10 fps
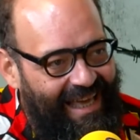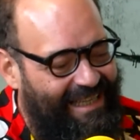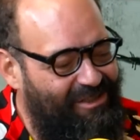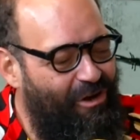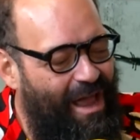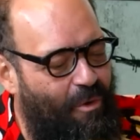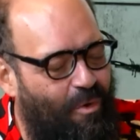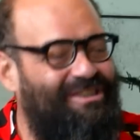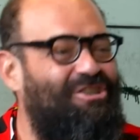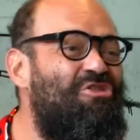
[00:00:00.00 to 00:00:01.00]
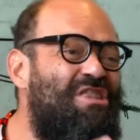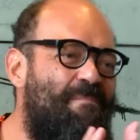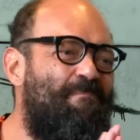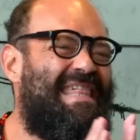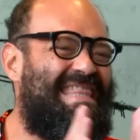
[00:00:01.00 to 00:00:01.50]
Eso, en cuestión
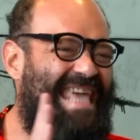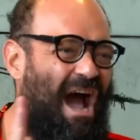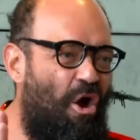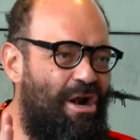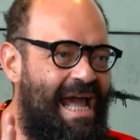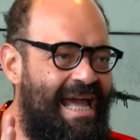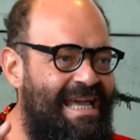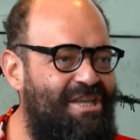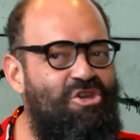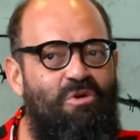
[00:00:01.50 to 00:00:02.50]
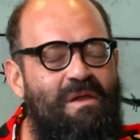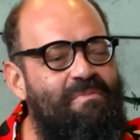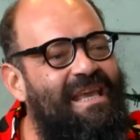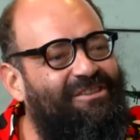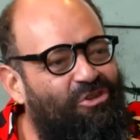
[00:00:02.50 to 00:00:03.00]
de media hora, yo
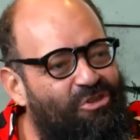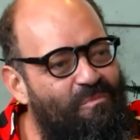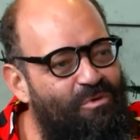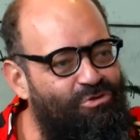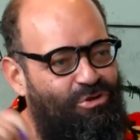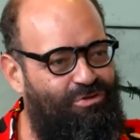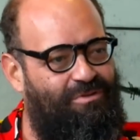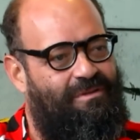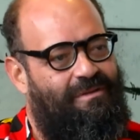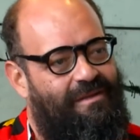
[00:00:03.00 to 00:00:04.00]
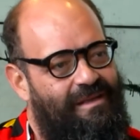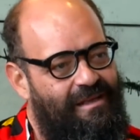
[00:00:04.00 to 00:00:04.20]
viví esos dos mundos. Ya ves.